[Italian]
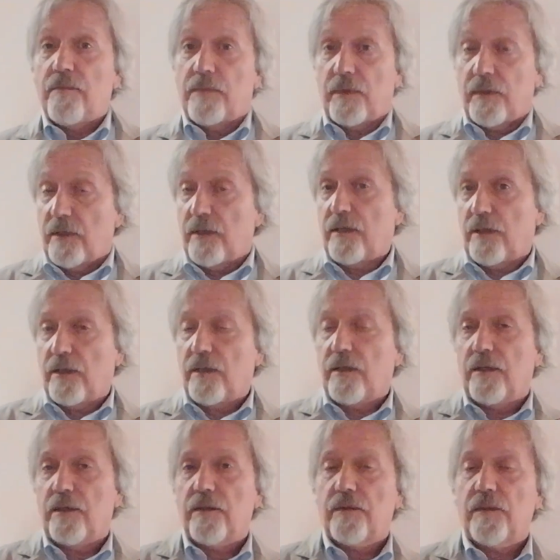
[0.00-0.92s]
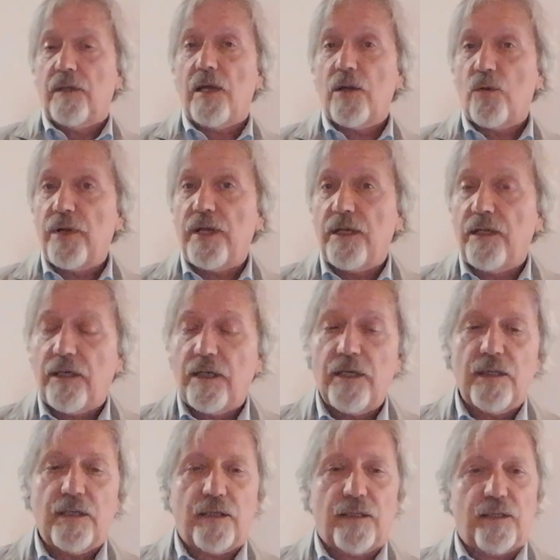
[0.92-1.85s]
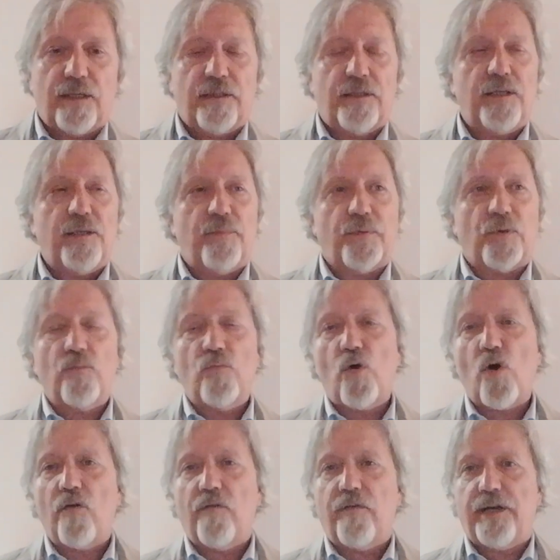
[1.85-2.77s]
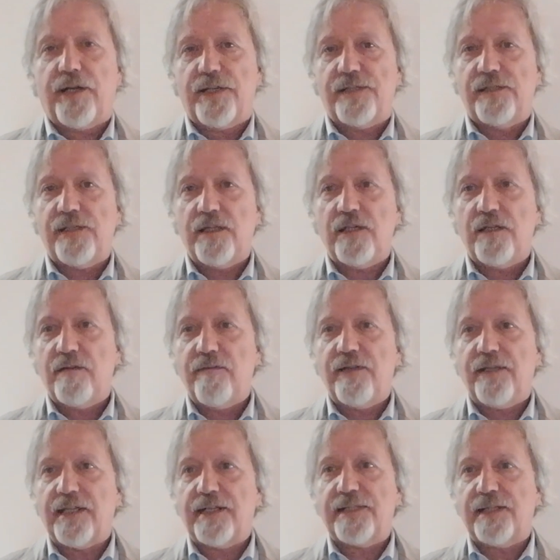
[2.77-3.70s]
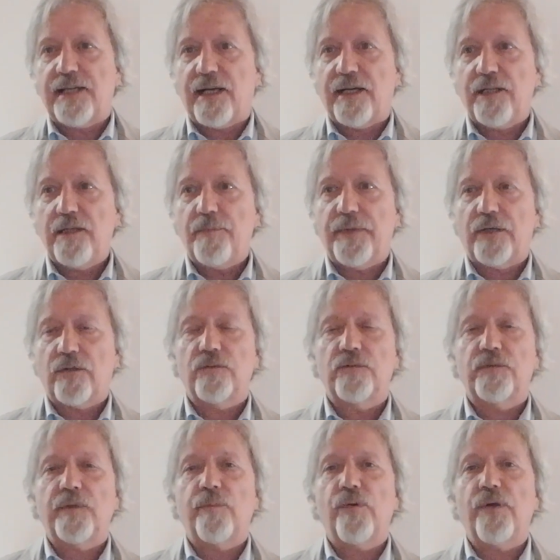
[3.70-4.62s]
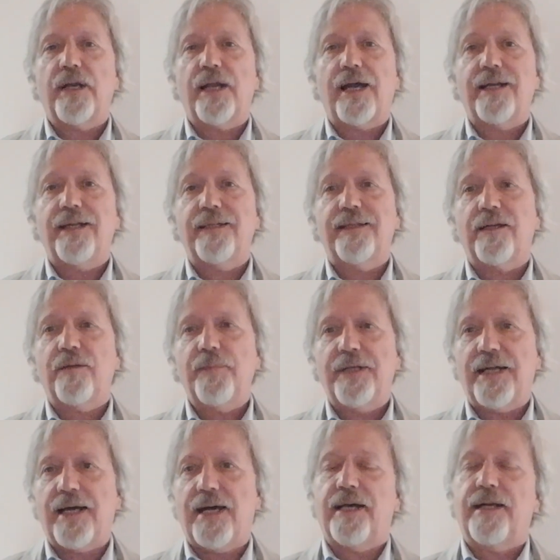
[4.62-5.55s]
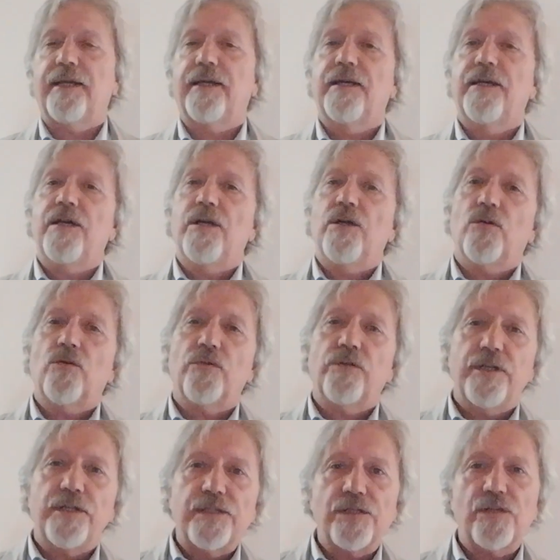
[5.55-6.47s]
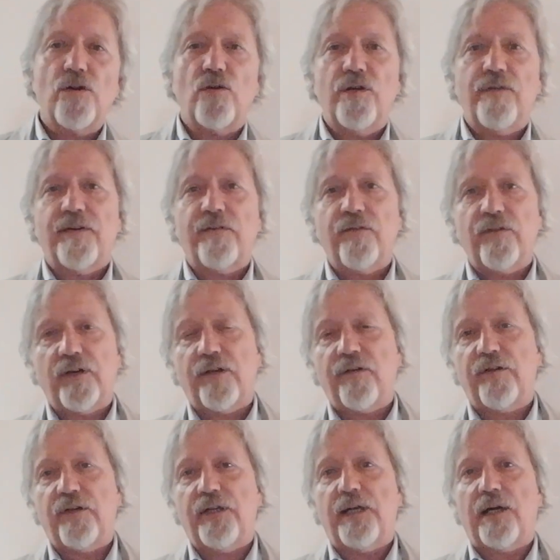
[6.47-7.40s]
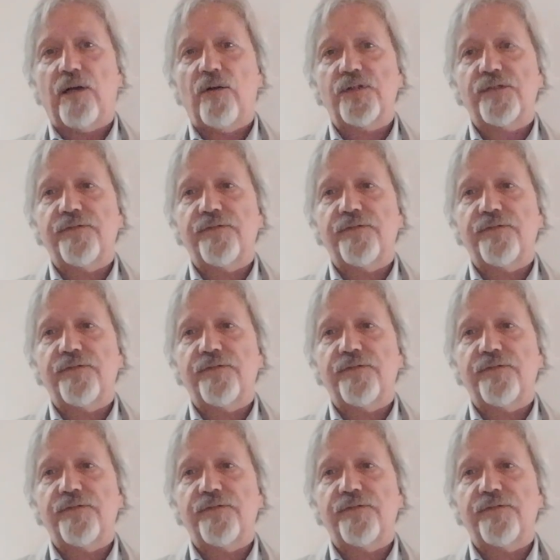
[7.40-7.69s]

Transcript: eh, e quindi eh, di promuovere stili di vita sani per contribuire a determinare condizioni favorevoli allo